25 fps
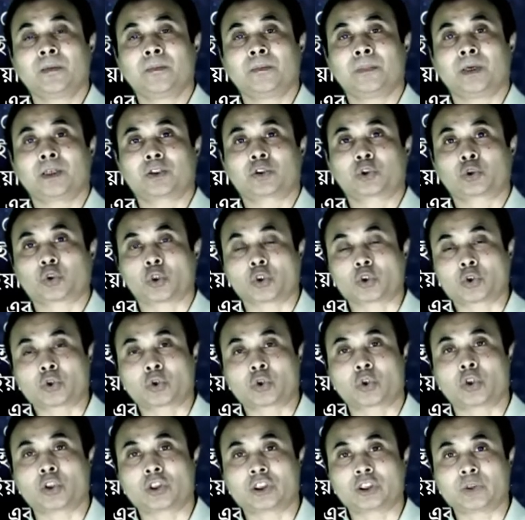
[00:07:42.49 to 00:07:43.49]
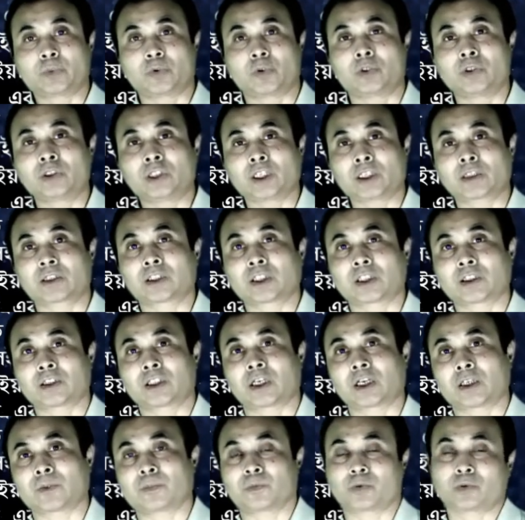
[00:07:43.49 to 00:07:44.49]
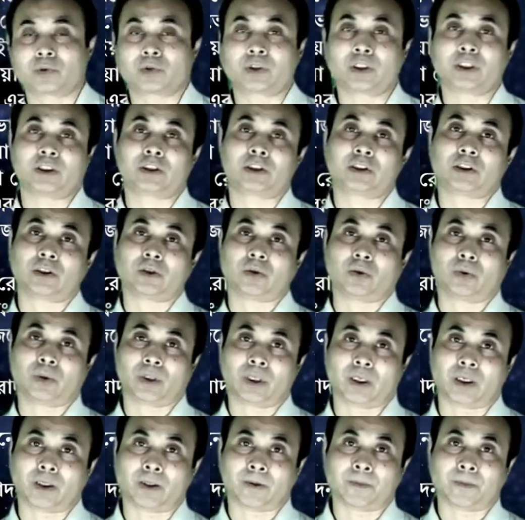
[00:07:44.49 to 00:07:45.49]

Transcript: বা সত্য জীবনযাত্রা তার মধ্যে ছিল না